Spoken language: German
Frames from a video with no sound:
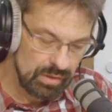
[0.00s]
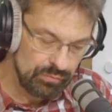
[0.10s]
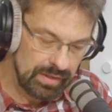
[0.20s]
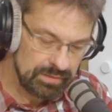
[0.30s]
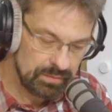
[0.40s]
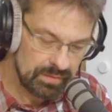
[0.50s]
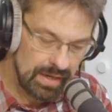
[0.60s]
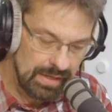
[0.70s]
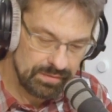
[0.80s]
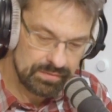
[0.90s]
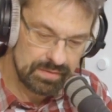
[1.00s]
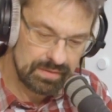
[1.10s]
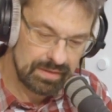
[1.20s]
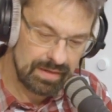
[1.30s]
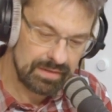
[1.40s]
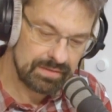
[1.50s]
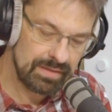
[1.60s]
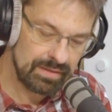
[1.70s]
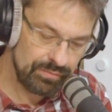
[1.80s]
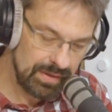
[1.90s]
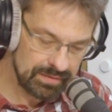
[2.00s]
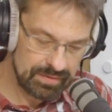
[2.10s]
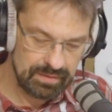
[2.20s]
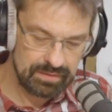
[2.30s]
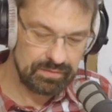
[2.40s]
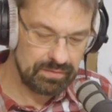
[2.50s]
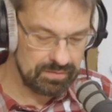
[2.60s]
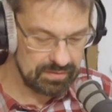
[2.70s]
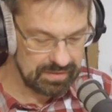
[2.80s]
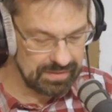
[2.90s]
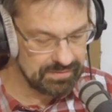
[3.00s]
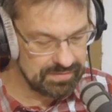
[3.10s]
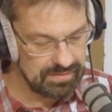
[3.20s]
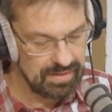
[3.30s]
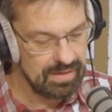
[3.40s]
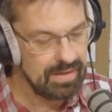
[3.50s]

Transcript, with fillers: Vater und Geist sind nicht gleich, denn der Vater ist in der ganzen